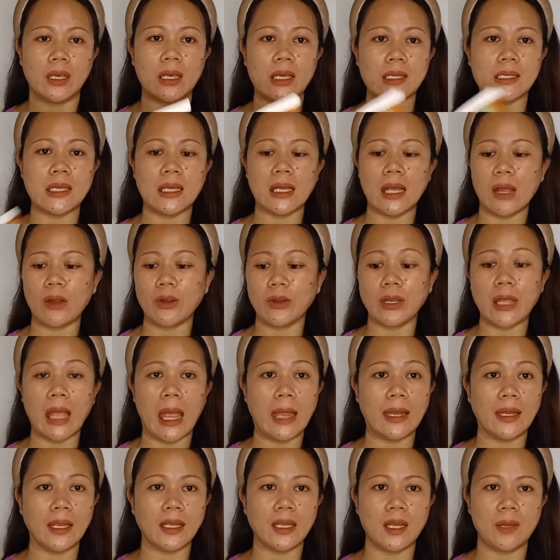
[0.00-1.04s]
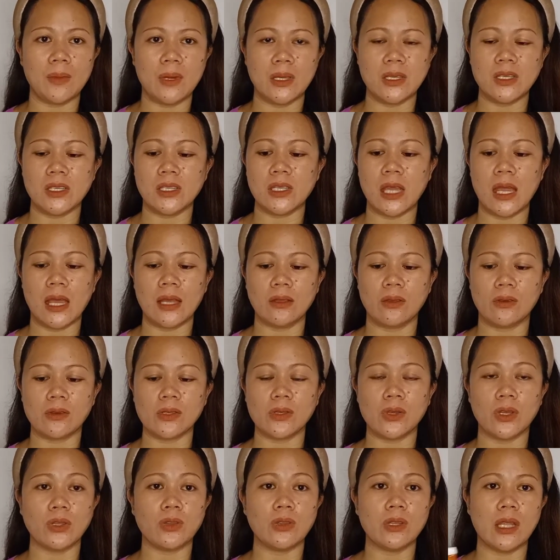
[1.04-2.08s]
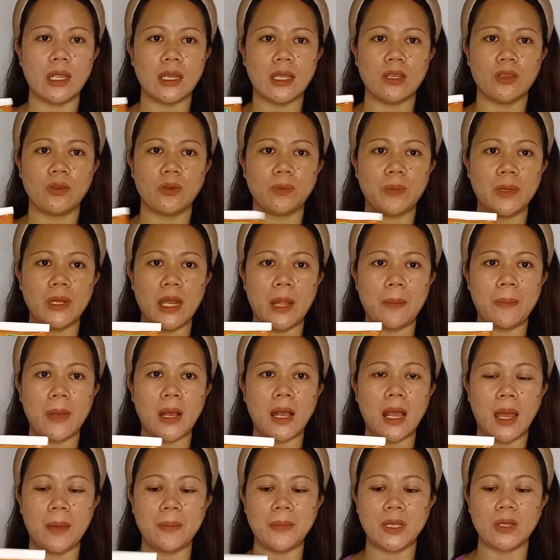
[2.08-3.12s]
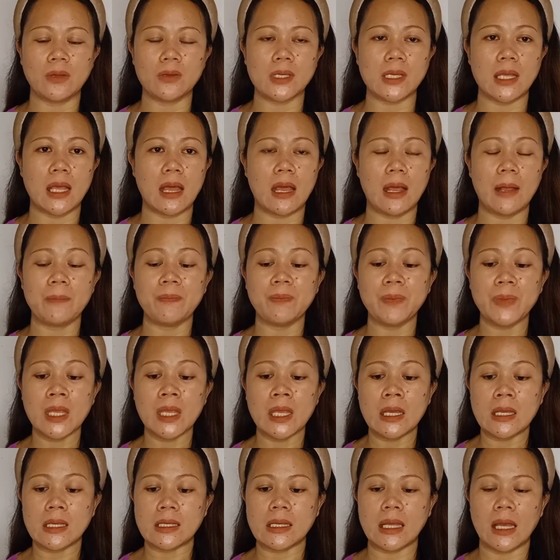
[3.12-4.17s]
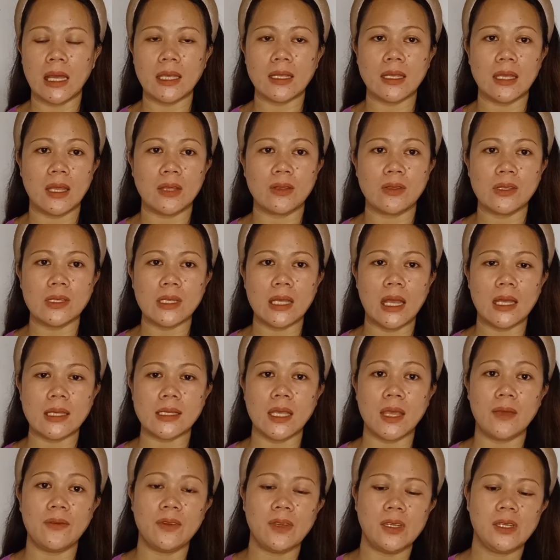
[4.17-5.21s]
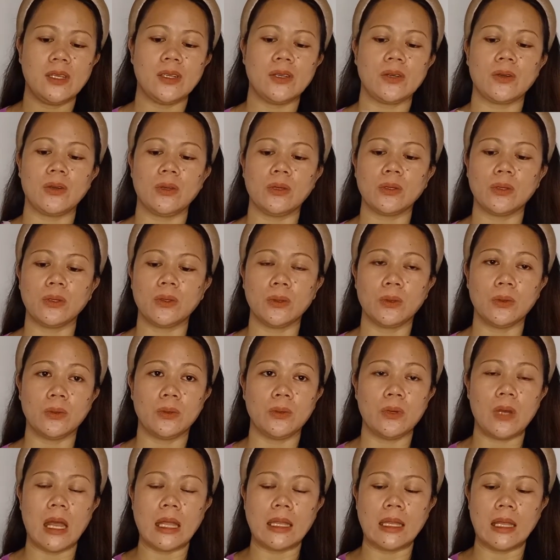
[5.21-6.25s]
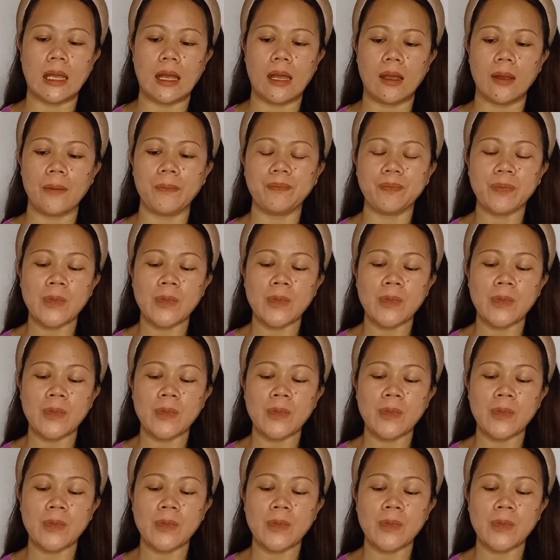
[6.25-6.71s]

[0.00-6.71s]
Kasi nga organic naman siya, no? So, ito na rin yung pinapagamit ko sa, sa kanya, do sa 7-year-old kong anak.